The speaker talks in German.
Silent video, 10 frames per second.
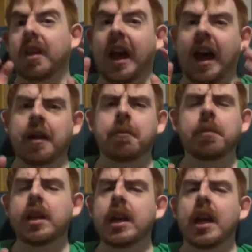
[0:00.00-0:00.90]

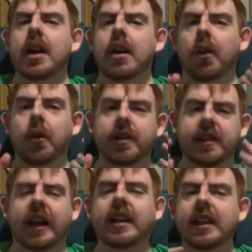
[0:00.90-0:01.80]
Hanbi und
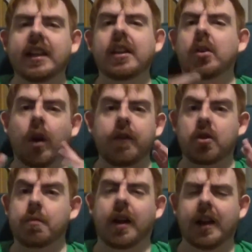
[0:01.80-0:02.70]
Saki, die können wir
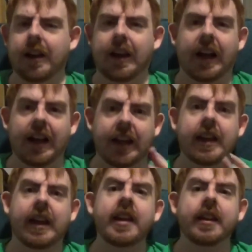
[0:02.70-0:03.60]
schon mal
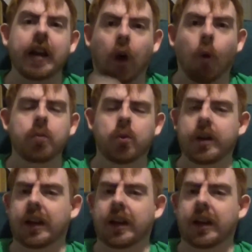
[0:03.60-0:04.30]
in den Raum tun.